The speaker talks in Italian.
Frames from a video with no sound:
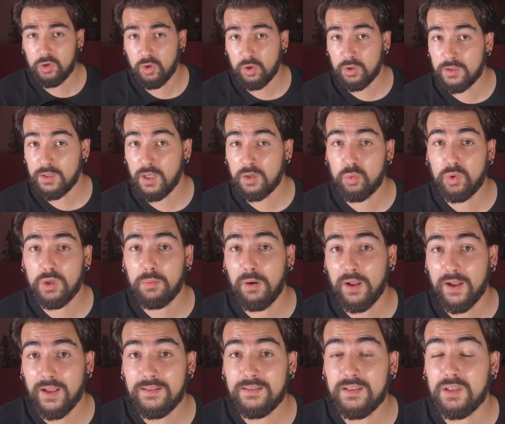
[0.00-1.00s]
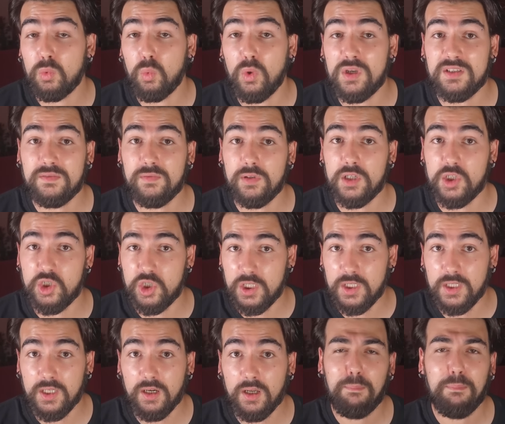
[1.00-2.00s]
Torna da alcuni parenti in West
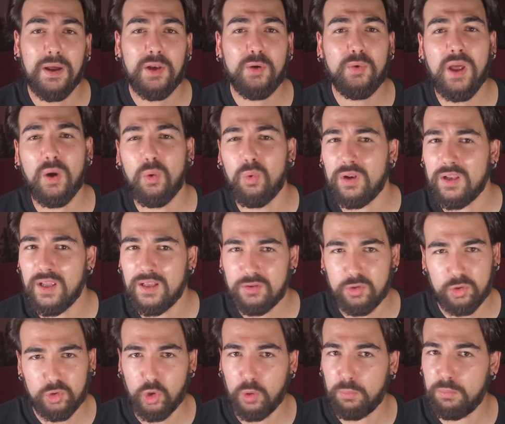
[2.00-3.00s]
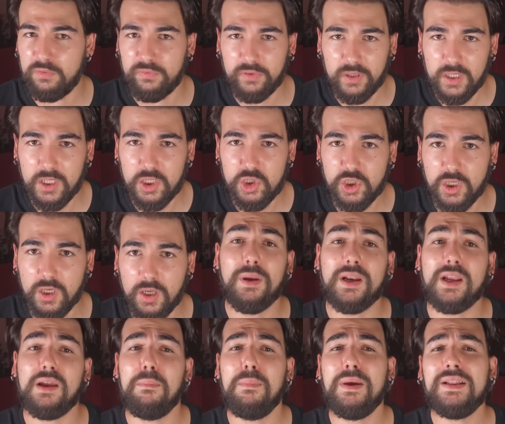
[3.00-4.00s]
Virginia, ma non è un rientro troppo felice,
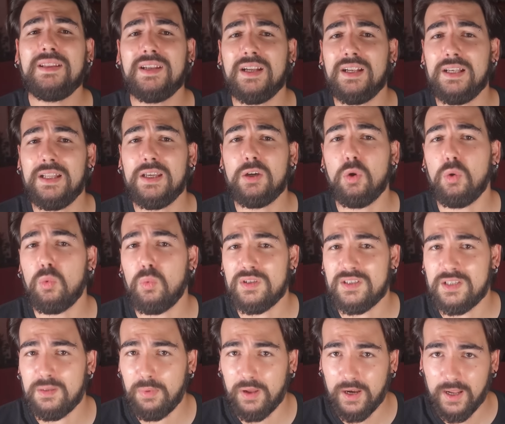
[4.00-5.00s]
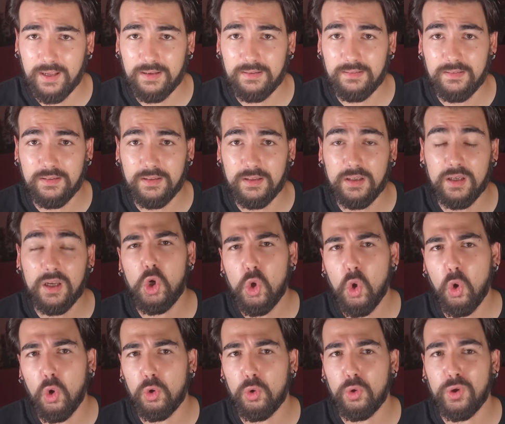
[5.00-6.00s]
perché mentre è lì con questi parenti,
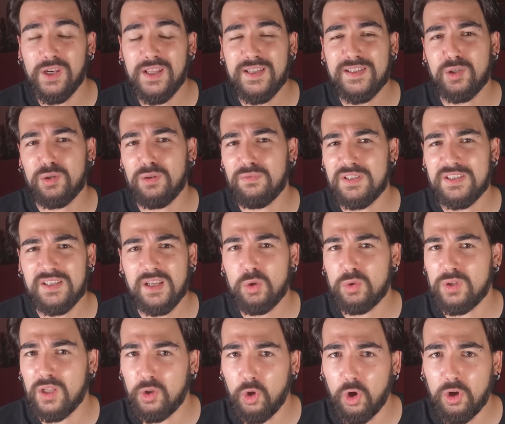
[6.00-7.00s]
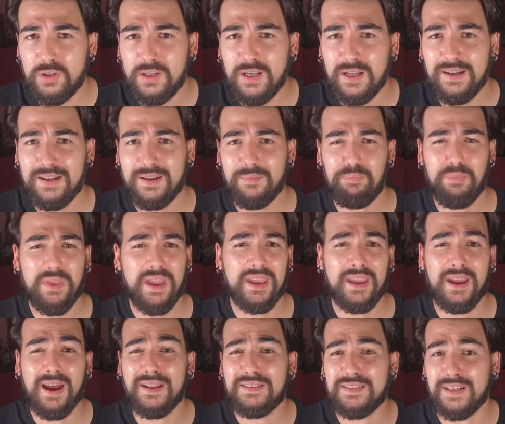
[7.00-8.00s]
loro iniziano a vestirlo da donna e
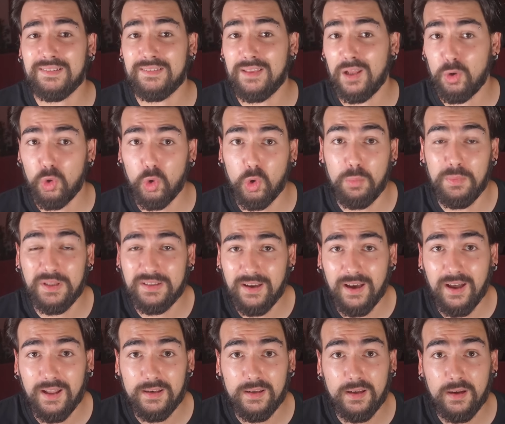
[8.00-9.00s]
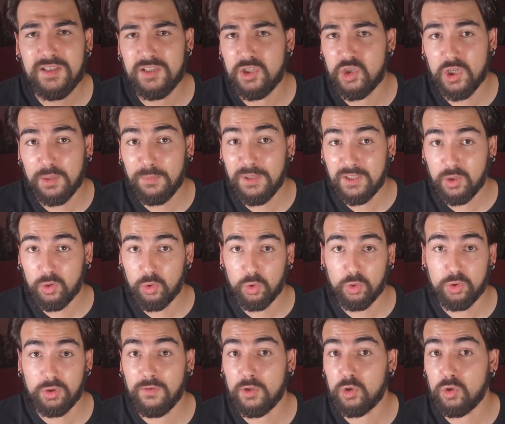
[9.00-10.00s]
a trattarlo come tale. Sinceramente non ho
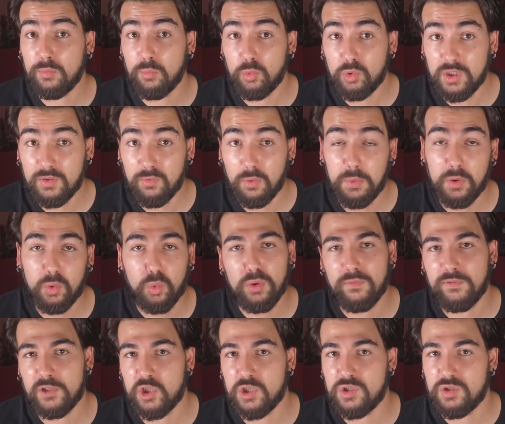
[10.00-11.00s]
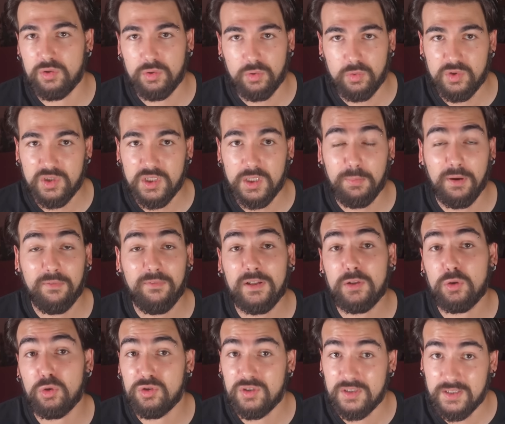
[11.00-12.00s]
trovato il motivo per cui facessero così, ma
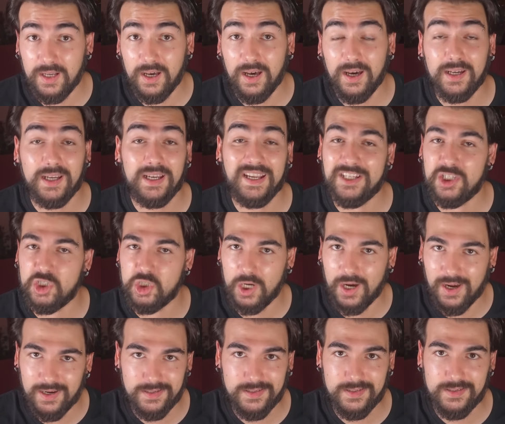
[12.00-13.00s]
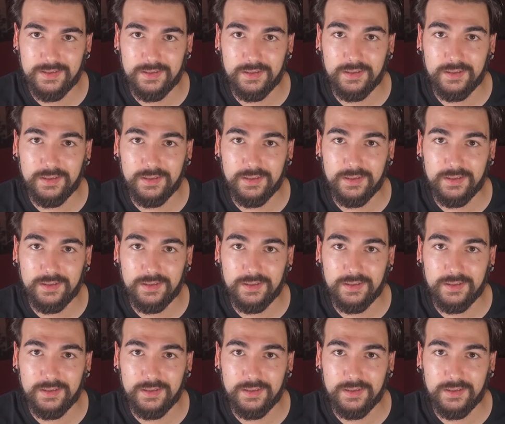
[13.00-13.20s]
fatto sta che Charles